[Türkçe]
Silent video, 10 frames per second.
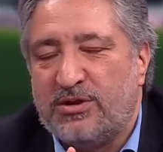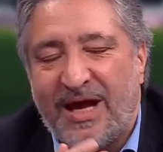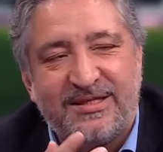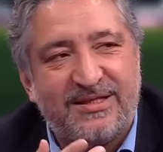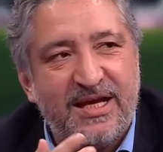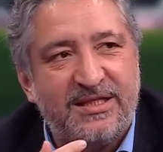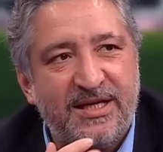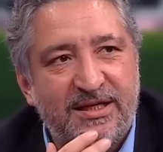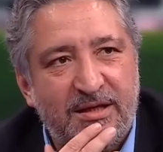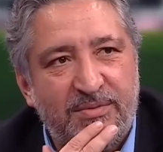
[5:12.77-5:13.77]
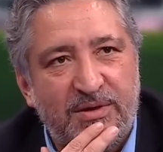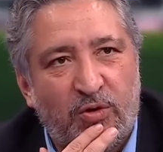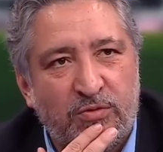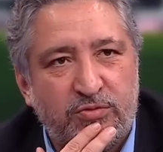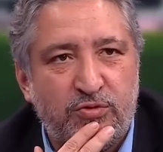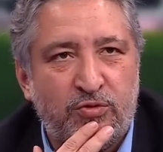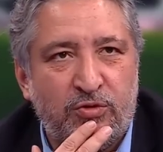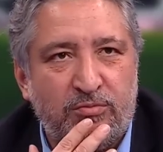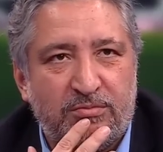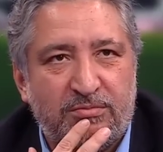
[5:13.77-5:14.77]
Yani Sais'le ilgili bir olumsuz
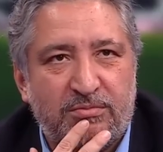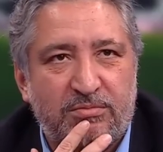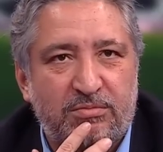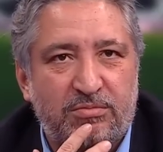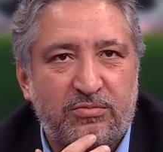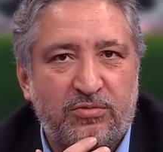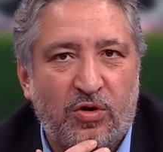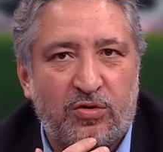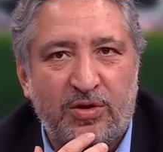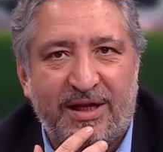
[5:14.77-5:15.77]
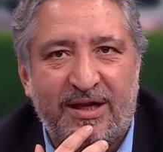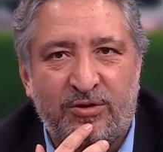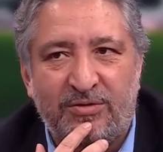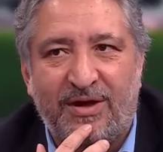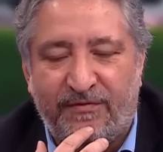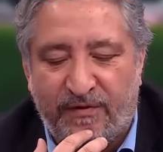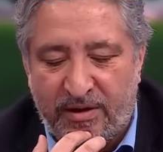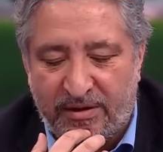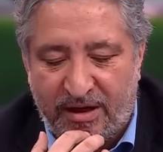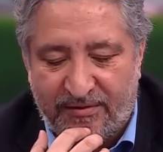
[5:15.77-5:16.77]
durum yoktur herhalde. Sayış- Onun da hafif
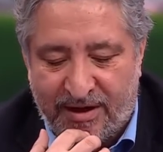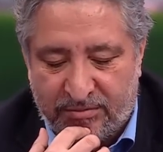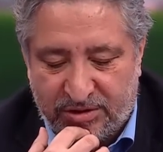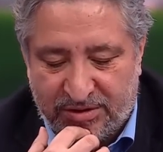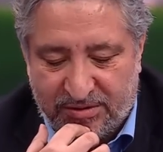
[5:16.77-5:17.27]
ağrıları varmış.